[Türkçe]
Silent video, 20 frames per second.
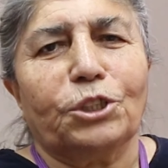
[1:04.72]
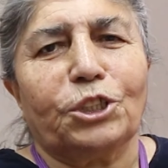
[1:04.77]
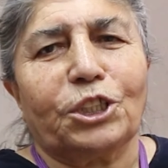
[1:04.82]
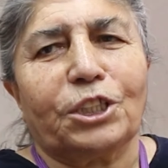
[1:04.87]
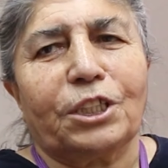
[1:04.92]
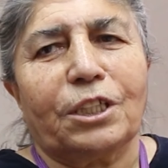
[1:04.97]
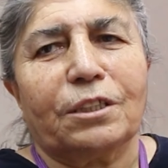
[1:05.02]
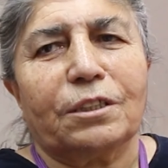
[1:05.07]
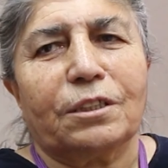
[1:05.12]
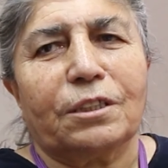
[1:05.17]

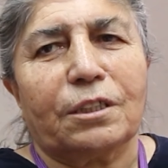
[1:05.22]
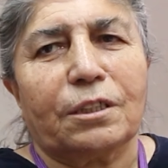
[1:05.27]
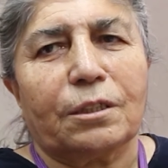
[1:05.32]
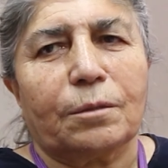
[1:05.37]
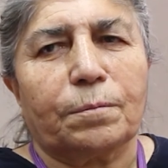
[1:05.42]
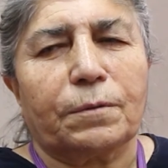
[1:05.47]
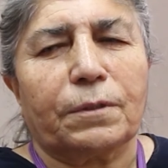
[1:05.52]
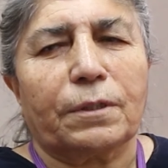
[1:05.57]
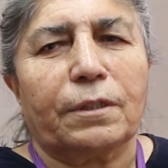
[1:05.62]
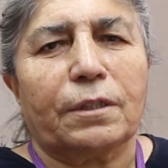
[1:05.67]
işkence
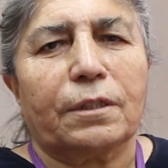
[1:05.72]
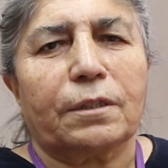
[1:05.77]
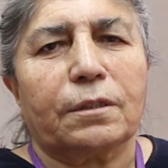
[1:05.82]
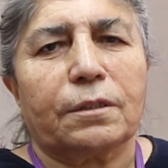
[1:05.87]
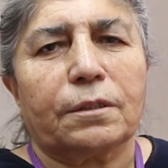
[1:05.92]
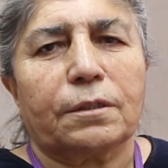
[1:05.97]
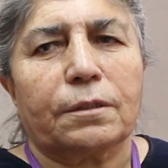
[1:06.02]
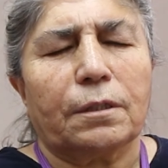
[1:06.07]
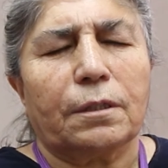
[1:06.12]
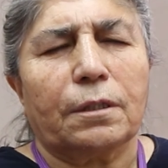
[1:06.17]
yaptılar.
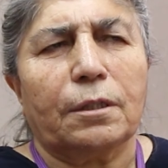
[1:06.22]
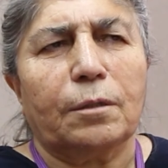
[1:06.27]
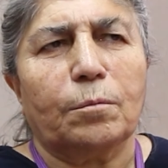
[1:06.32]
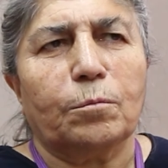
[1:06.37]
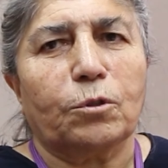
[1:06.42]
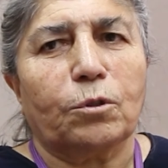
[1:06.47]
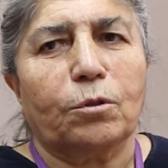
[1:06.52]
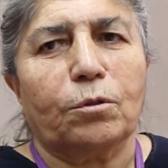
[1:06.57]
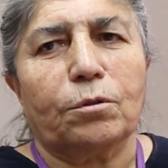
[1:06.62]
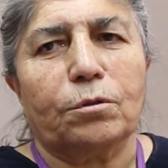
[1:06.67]

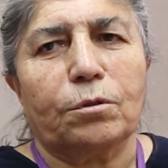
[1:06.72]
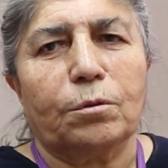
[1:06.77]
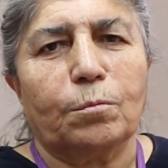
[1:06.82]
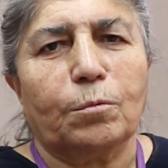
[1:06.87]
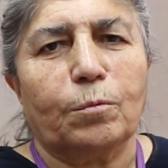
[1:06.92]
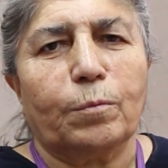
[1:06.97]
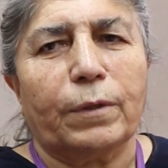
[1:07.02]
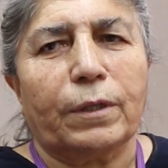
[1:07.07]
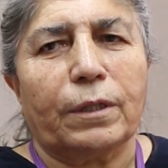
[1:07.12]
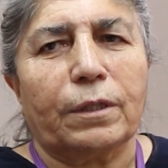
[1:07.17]
Elimi
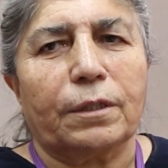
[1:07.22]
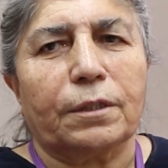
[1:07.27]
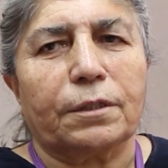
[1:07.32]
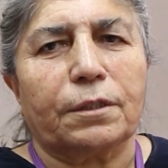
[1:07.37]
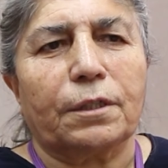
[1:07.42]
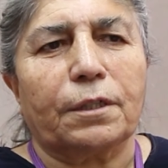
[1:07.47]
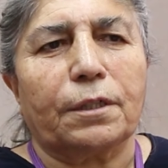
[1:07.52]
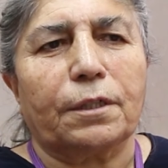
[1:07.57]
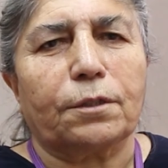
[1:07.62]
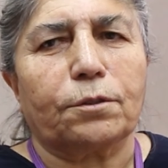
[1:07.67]
kolumu
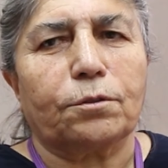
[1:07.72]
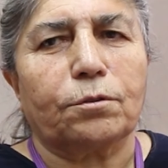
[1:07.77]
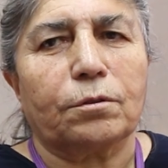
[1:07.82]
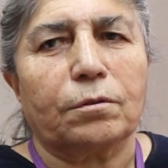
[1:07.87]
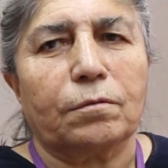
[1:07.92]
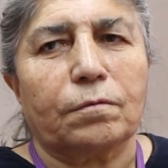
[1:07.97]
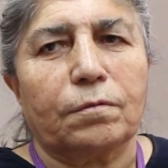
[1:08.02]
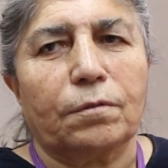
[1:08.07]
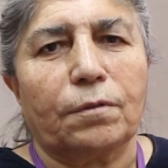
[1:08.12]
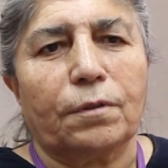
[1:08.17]
bağladılar,
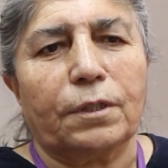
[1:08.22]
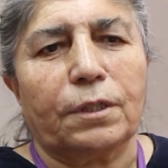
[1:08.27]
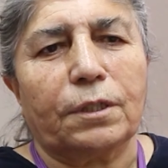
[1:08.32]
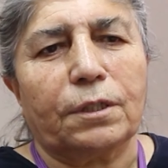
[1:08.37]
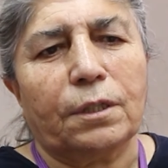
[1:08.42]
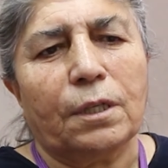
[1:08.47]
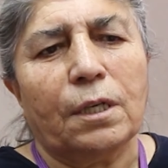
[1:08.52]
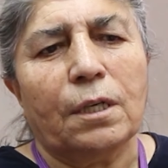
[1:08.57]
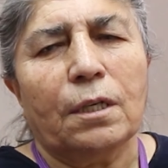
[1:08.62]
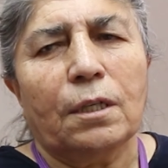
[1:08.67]

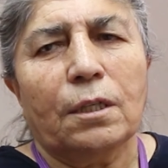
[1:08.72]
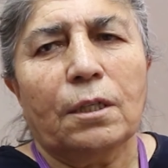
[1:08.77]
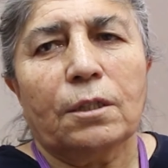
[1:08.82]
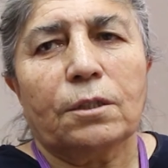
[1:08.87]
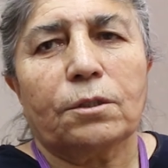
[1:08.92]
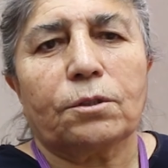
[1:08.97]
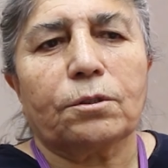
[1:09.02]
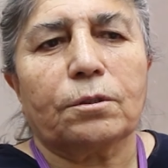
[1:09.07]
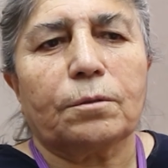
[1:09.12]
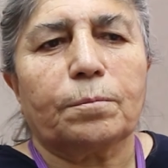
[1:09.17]
dövdüler,
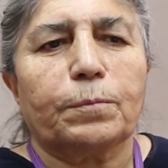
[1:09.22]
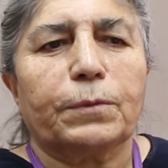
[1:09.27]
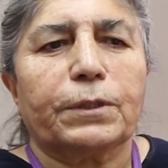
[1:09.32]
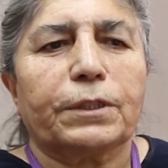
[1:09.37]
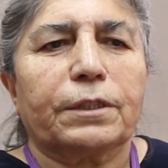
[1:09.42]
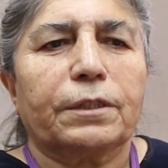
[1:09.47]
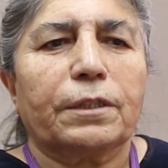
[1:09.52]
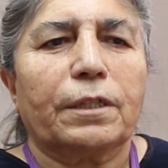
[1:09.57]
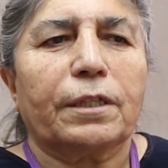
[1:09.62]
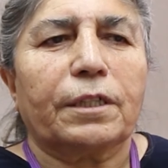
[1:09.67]

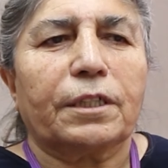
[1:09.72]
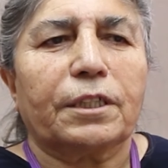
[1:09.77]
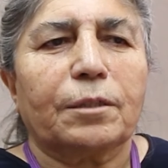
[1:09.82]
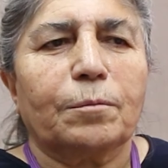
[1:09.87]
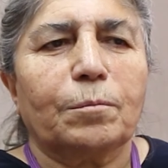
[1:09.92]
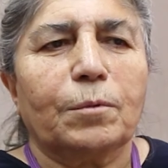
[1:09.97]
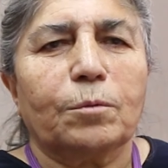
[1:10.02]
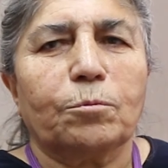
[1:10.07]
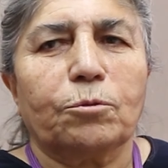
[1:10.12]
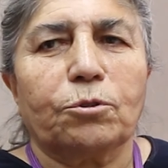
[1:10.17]
jopladılar,
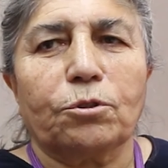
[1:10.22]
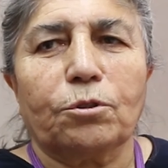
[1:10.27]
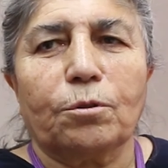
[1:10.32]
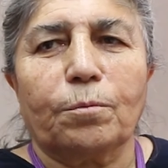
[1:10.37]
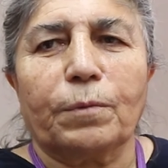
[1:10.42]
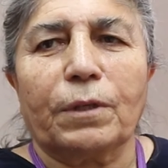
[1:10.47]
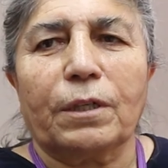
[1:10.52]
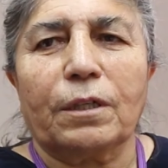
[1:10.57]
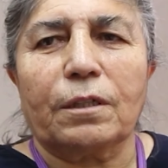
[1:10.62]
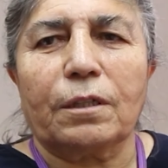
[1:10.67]
ne bileyim
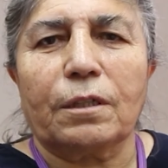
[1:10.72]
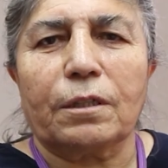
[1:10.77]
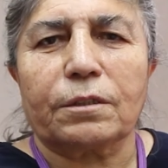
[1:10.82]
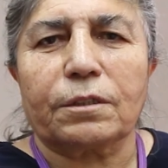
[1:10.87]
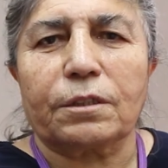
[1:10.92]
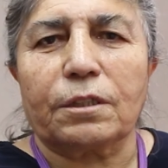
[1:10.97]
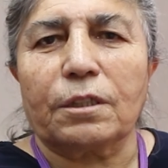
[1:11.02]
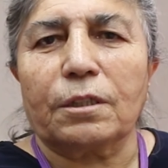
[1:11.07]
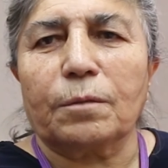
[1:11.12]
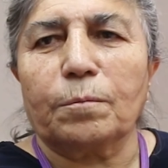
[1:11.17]
jop,
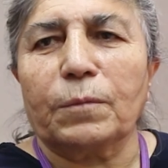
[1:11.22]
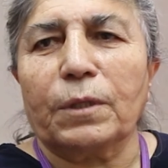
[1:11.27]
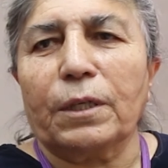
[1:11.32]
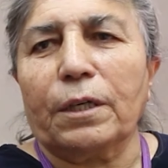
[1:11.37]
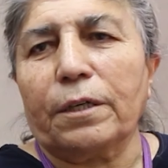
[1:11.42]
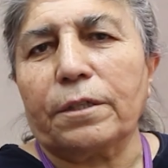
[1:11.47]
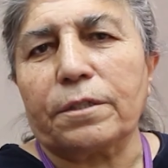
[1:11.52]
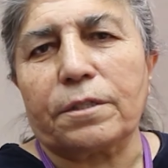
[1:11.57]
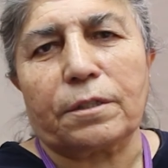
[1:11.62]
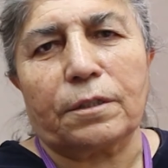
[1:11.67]
kalas, tekme,
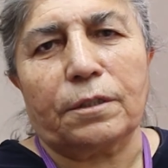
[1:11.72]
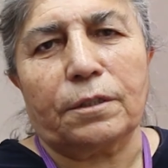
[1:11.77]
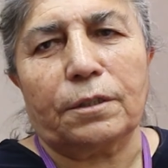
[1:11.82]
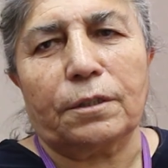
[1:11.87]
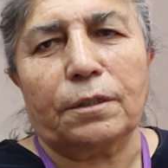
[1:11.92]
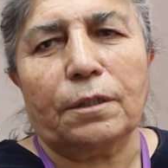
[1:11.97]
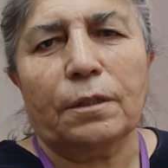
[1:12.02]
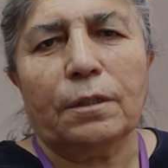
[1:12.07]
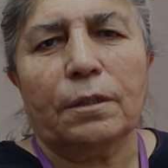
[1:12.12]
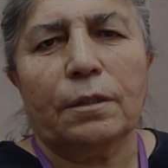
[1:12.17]

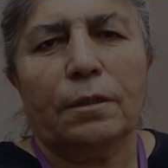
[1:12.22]
askı.